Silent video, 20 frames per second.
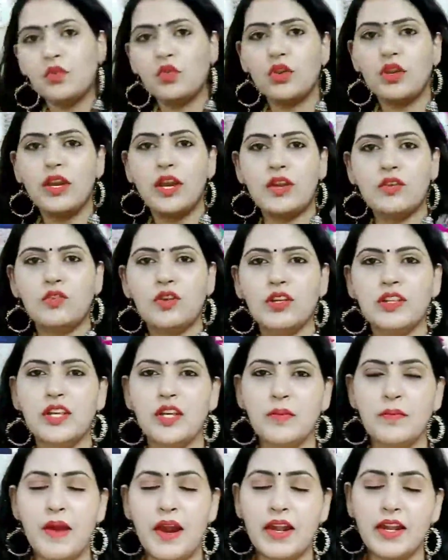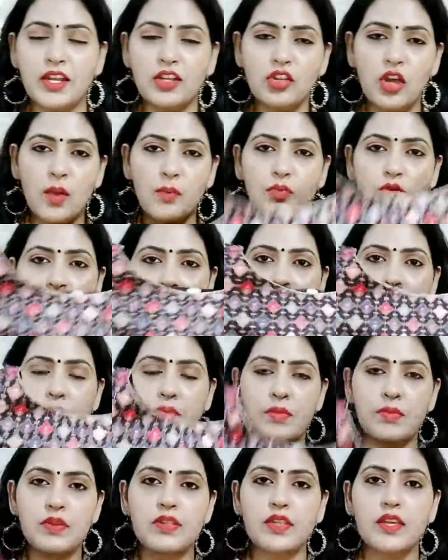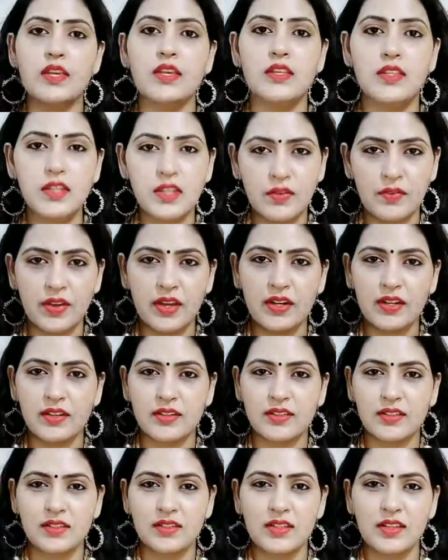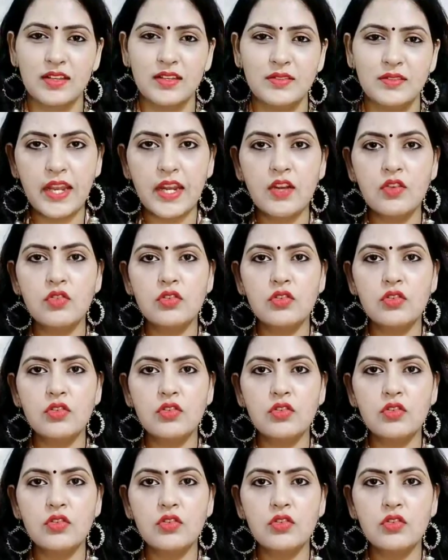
कोई गेट टुगेदर एक पार्टी तो आप उस टाइम पे भी इसे ईजिली वेयर कर सकते हैं